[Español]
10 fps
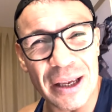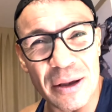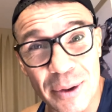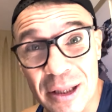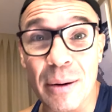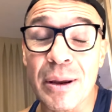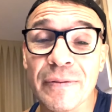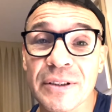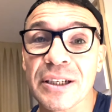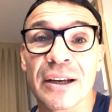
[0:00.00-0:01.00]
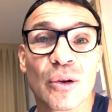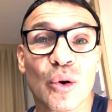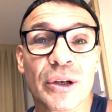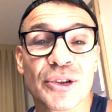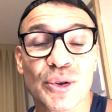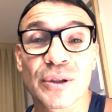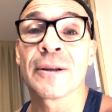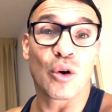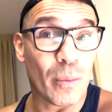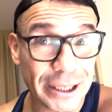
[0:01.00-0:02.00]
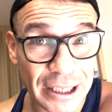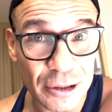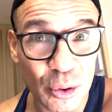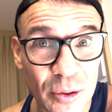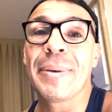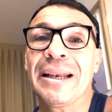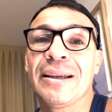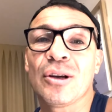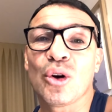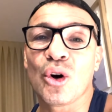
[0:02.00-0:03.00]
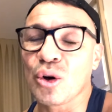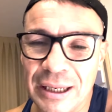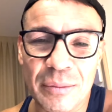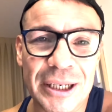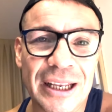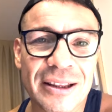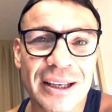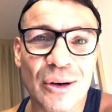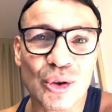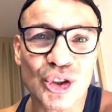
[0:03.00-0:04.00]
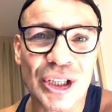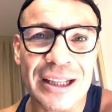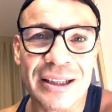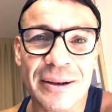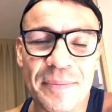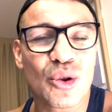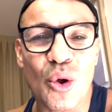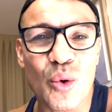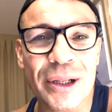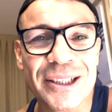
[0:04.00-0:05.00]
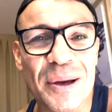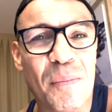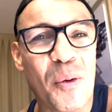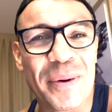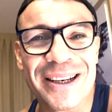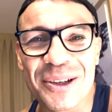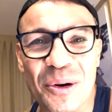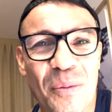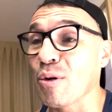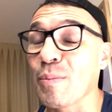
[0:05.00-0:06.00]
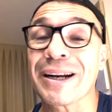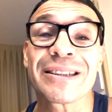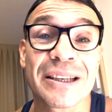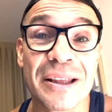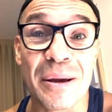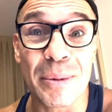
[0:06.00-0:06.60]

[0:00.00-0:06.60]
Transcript: y Beterbiev se quedó con ellos. Combatazo, peligro inminente, constante, todo el tiempo peligro por parte de